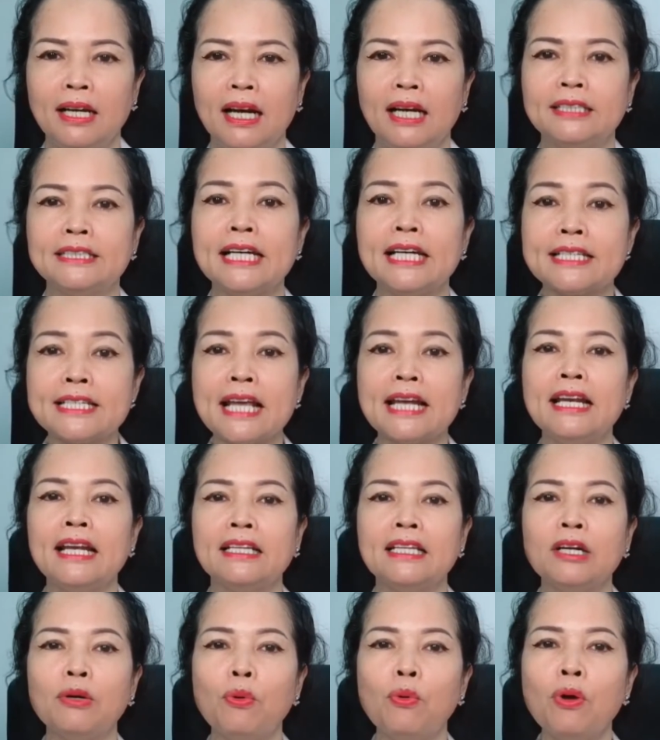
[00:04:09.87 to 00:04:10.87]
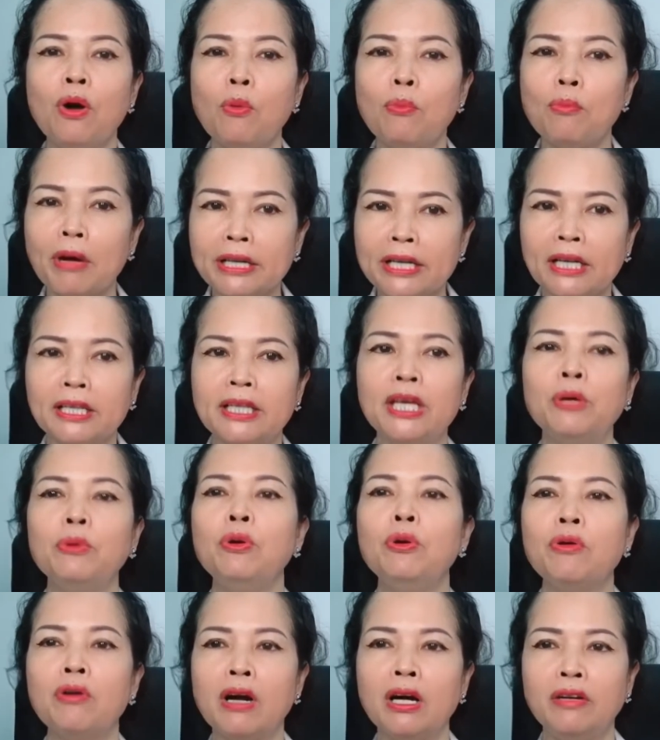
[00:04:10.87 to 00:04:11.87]
à, trà xanh là thức uống không bao giờ thiếu
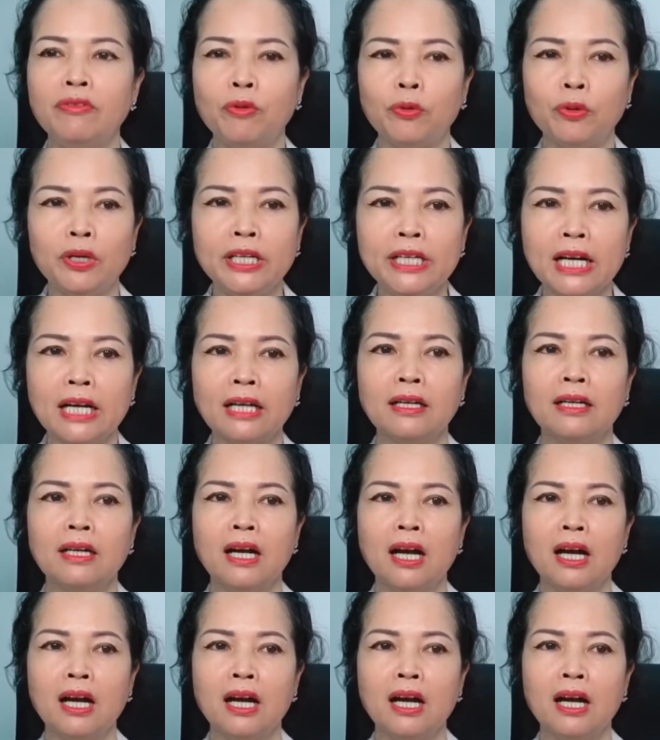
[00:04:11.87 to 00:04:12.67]
đối với người phụ nữ nhật